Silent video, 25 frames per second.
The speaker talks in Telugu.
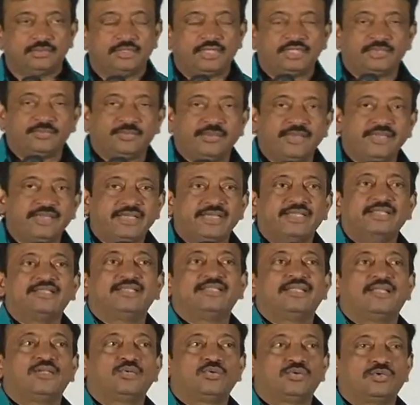అది పైకి
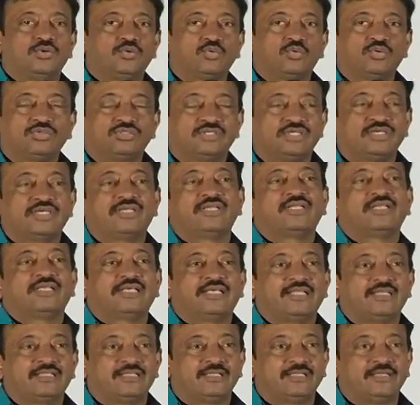వెళ్తుంది అనుకుంటే ఒక్కోసారి
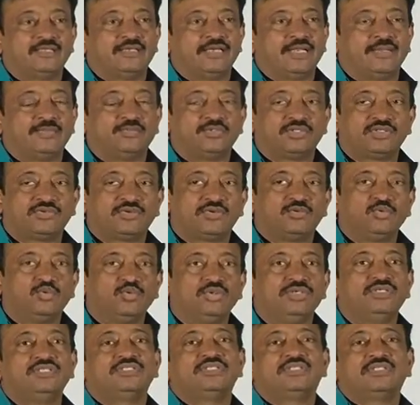కిందకి వెళ్తుంది లేకపోతే వాడు
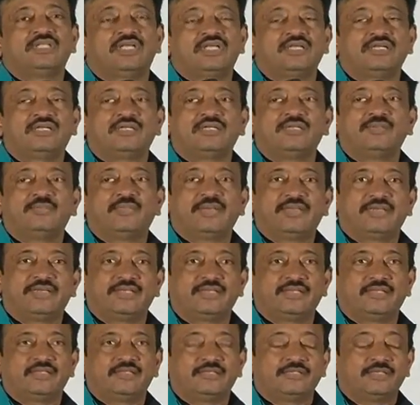ఊహించిన దానికన్నా
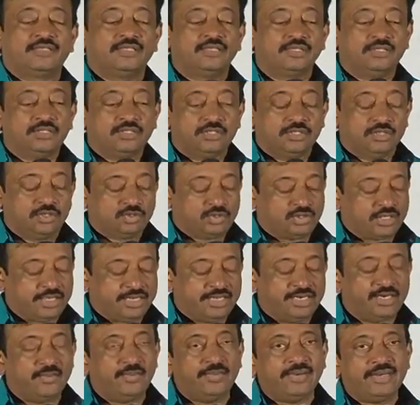పైకి వెళ్తుంది సో ఆ
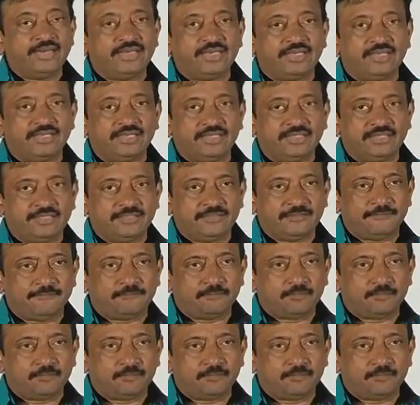ఎలిమెంట్ అనేది